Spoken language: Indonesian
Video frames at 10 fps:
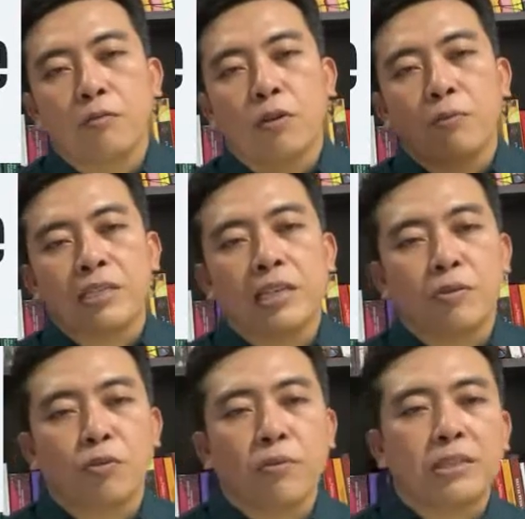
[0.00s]

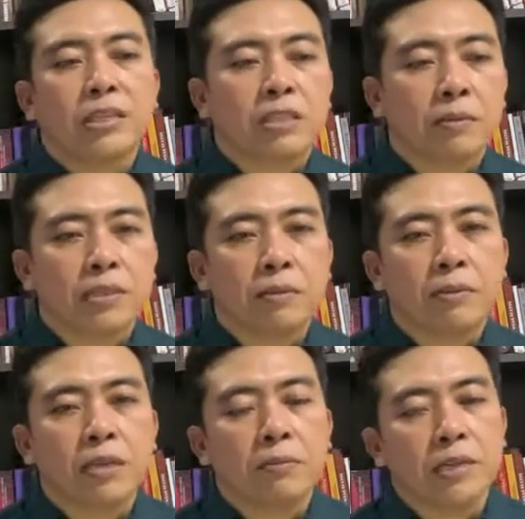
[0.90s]
informasi-informasi semacam
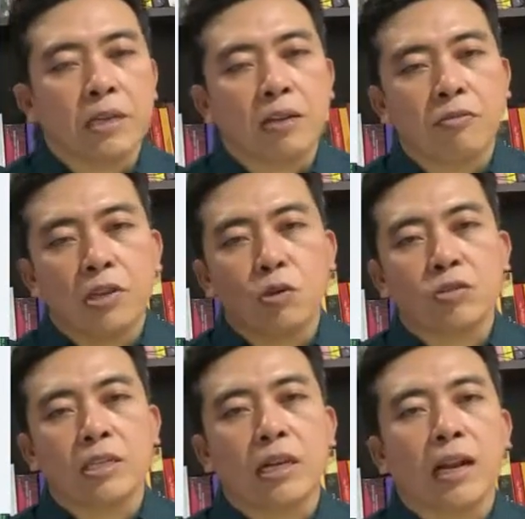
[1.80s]
ini, bisa dari video
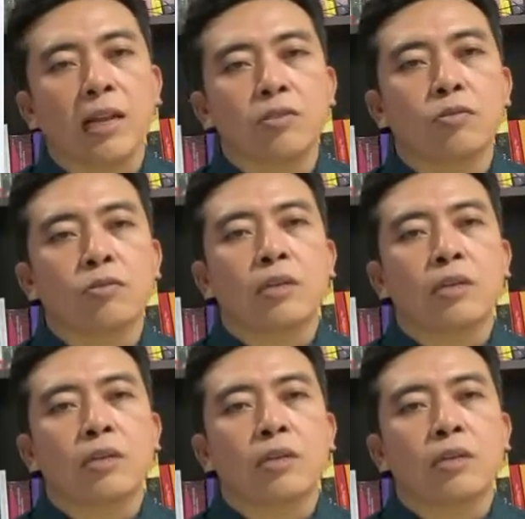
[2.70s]
secara langsung.